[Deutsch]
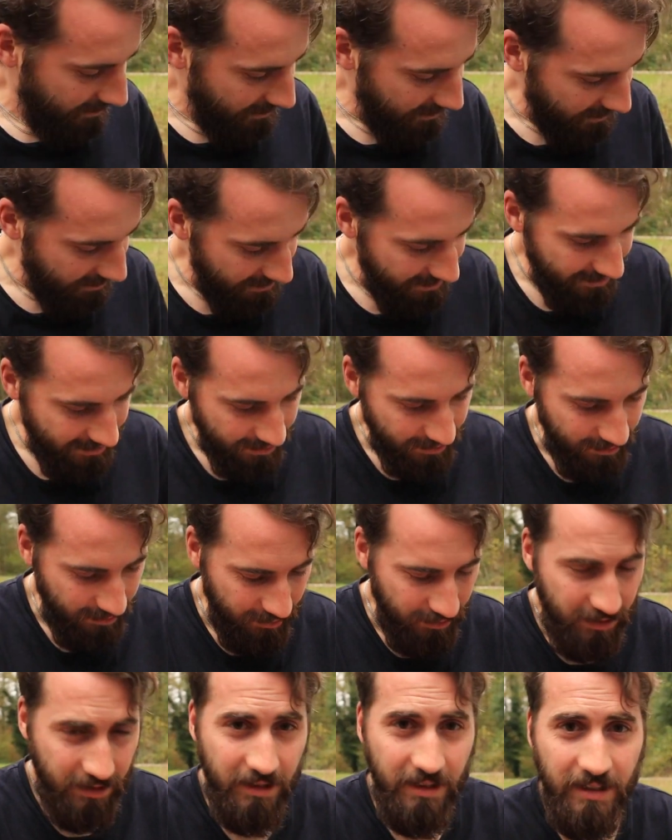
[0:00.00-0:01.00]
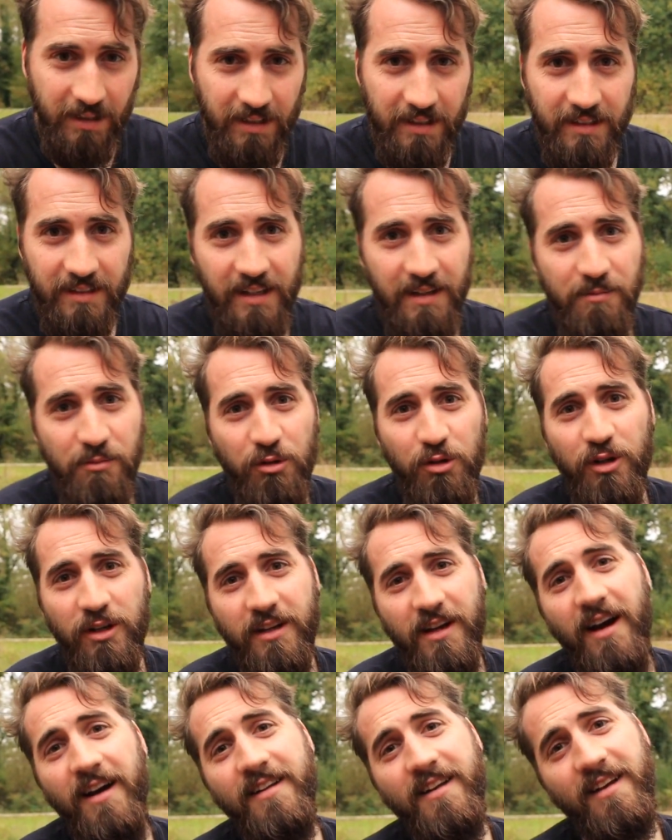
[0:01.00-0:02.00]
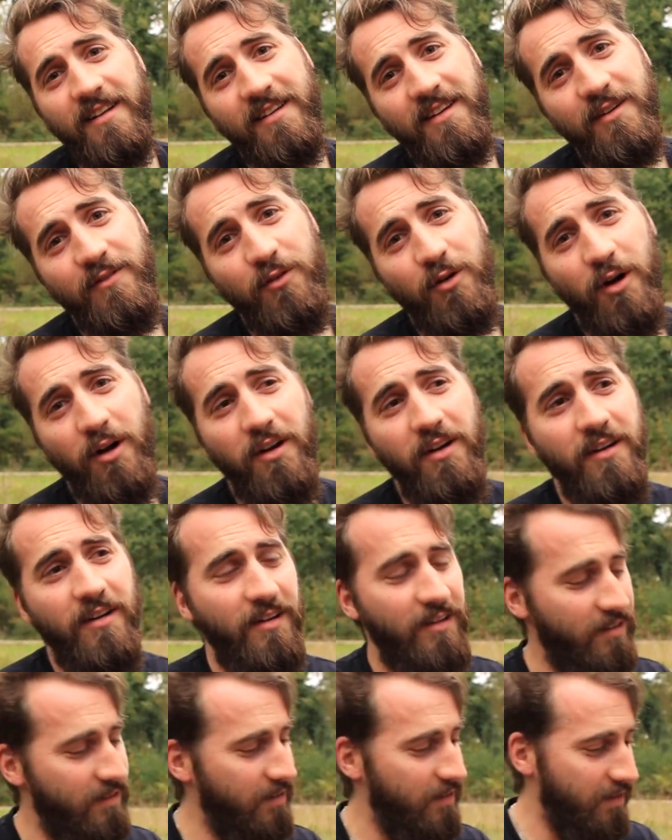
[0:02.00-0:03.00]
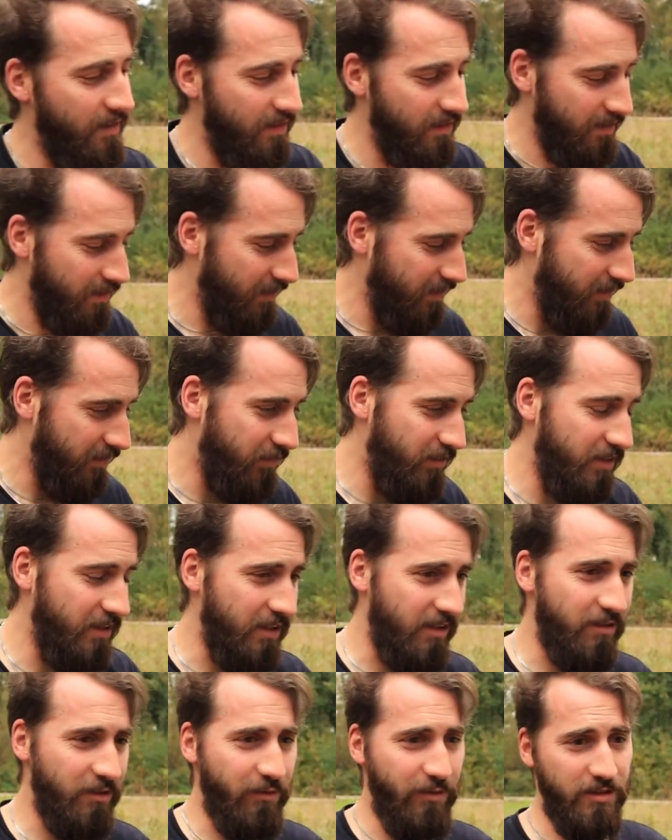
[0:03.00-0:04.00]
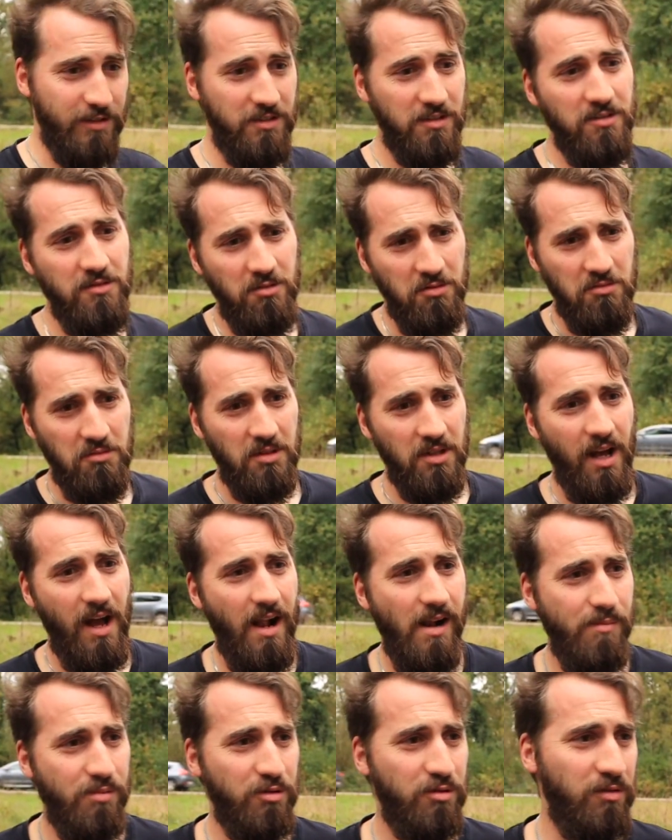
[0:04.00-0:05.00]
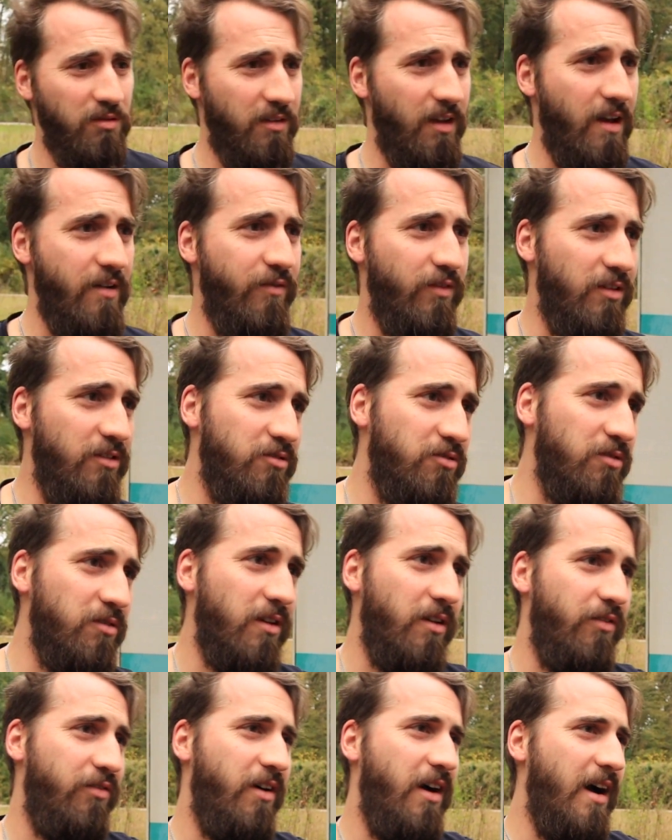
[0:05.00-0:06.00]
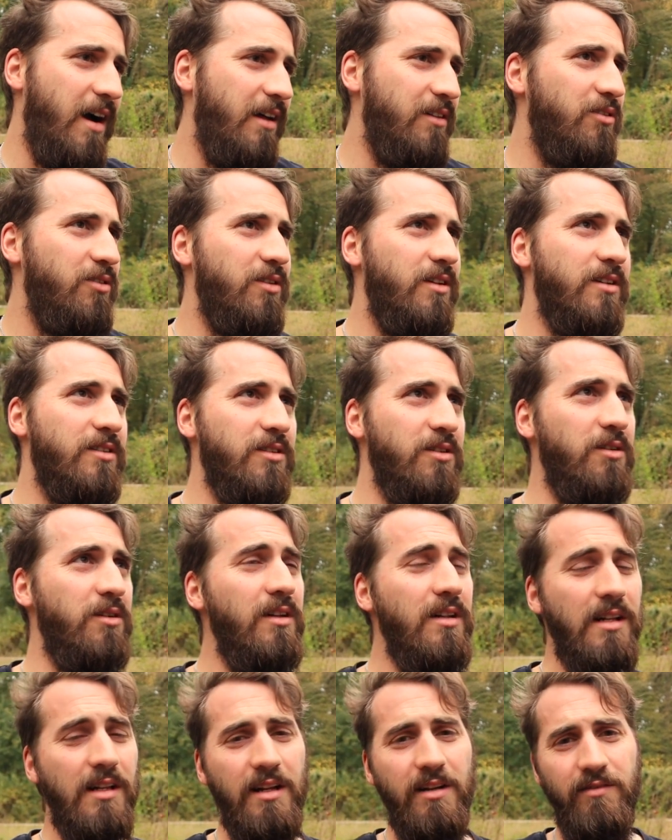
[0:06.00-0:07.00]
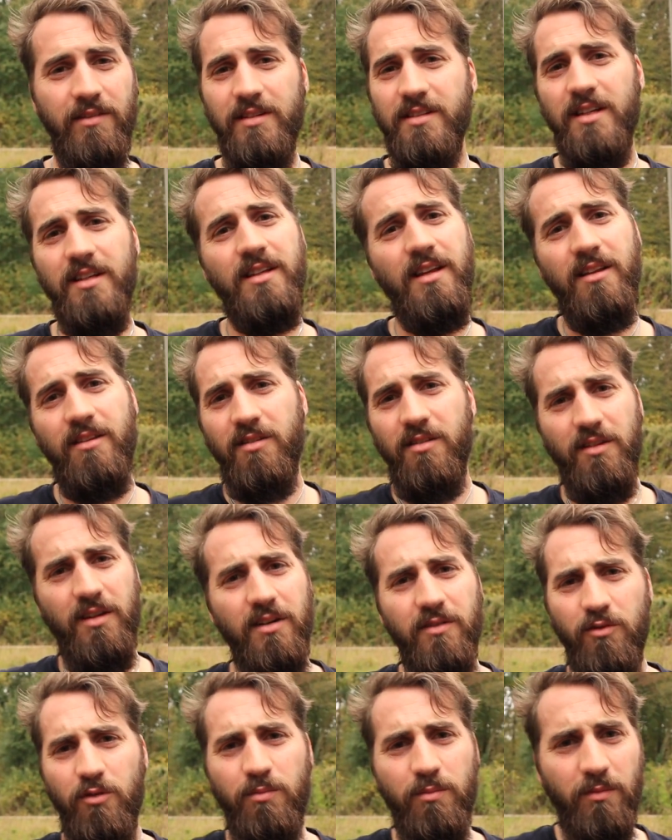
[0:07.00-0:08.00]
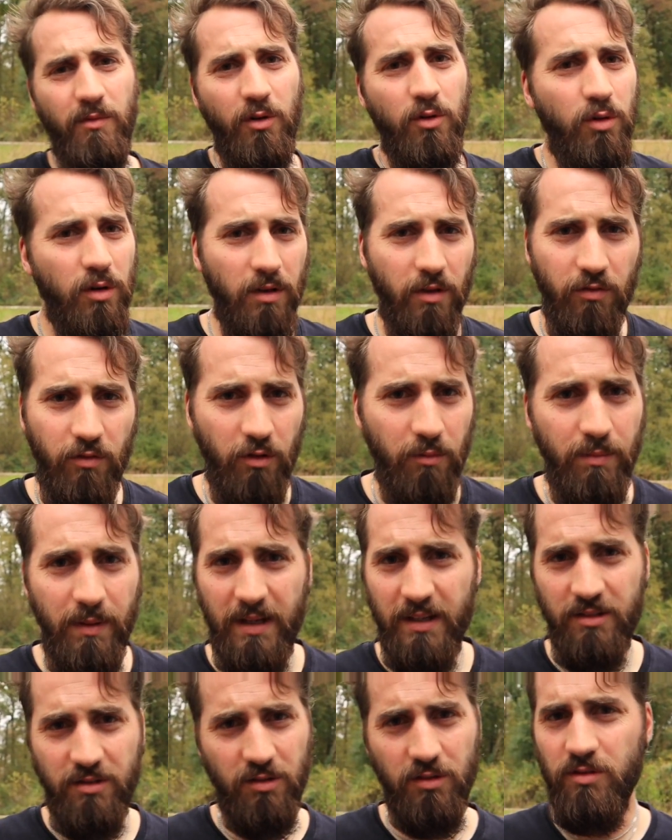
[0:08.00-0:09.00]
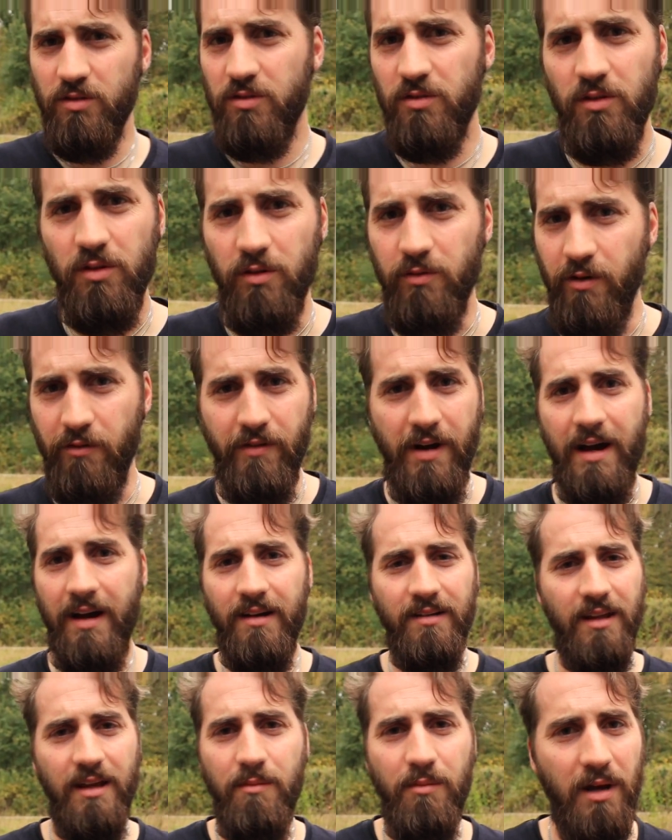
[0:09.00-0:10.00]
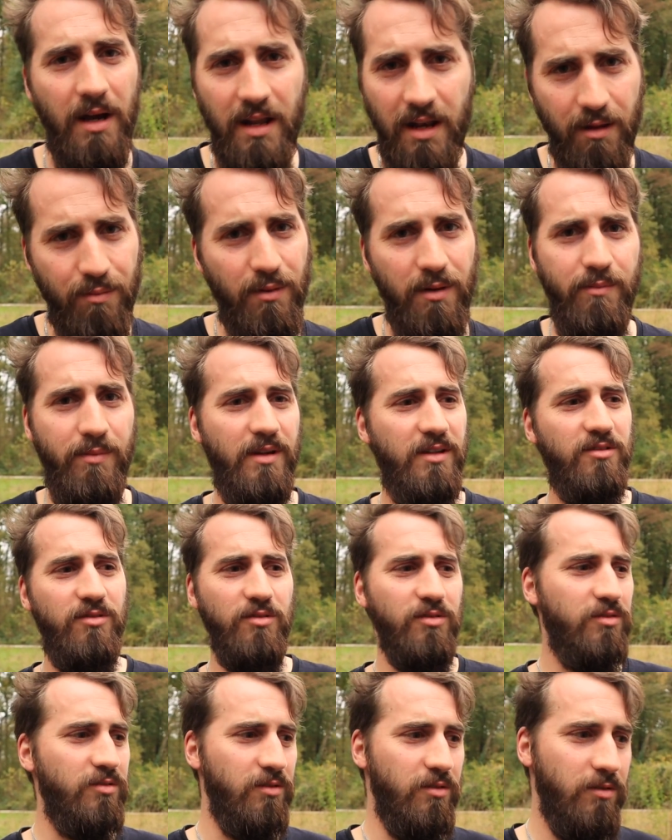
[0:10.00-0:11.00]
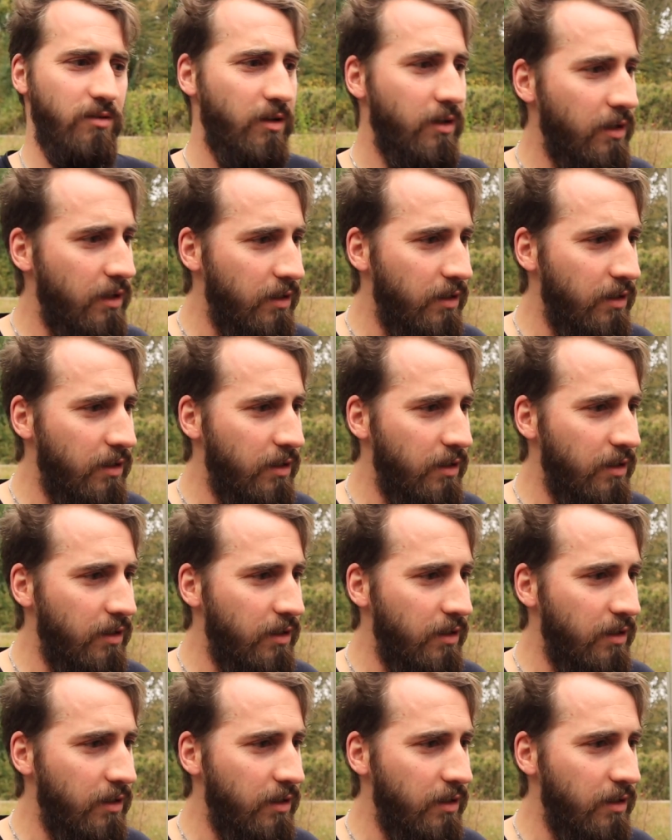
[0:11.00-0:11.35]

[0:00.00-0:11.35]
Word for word: Also, die Müdigkeit hat gewonnen. Wir sind jetzt noch was hin, noch eine halbe Stunde, dreiviertel Stunde gefahren oder so. Wir sind jetzt irgendwo kurz vor Besançon. Wir waren gerade eben gar nicht bei Besançon.